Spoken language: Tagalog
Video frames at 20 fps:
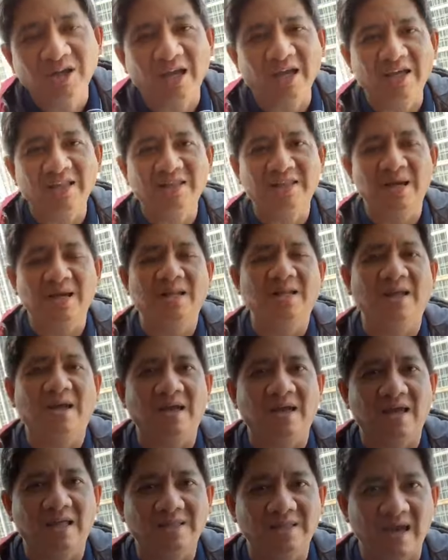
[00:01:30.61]
And then,
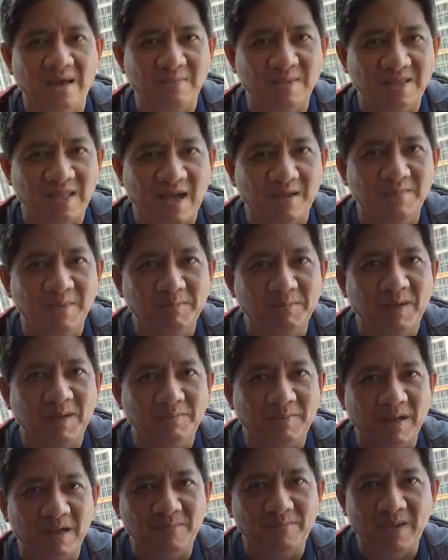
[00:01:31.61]
uh, ang dami-daming mga
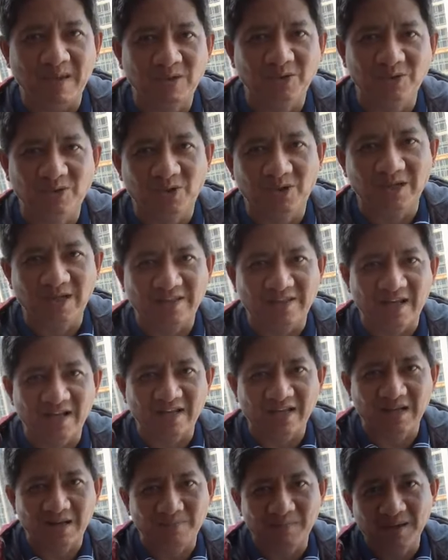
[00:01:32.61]
Pilipino doon na
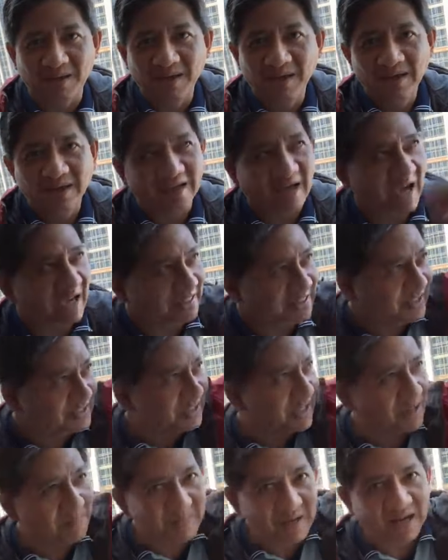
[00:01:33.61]
talaga namang, kahit
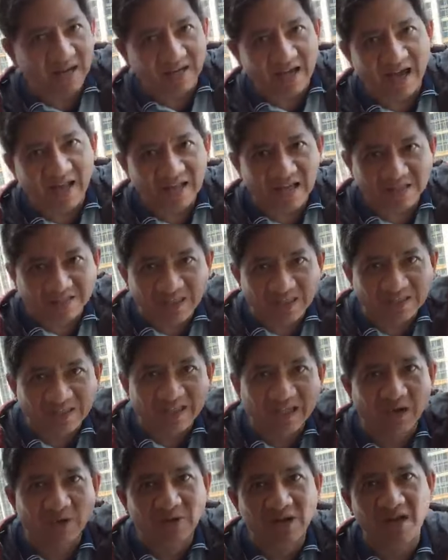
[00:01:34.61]
nasa kabilang kalye,
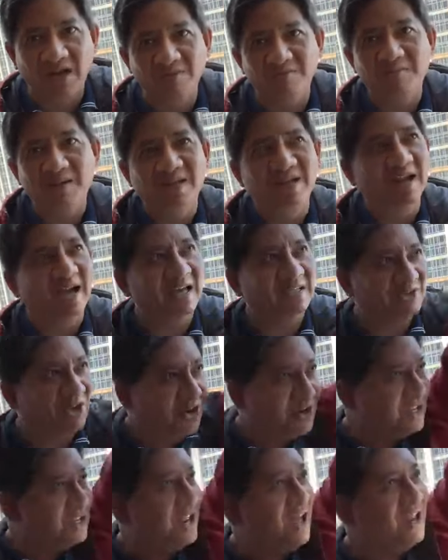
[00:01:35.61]
sisigaw na lang bigla,
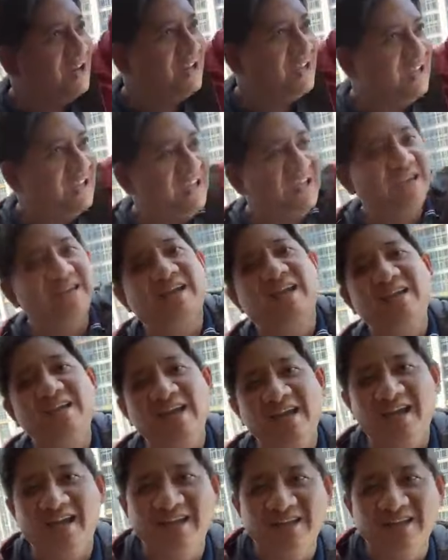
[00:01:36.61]
Atty. Larry! Ganyan.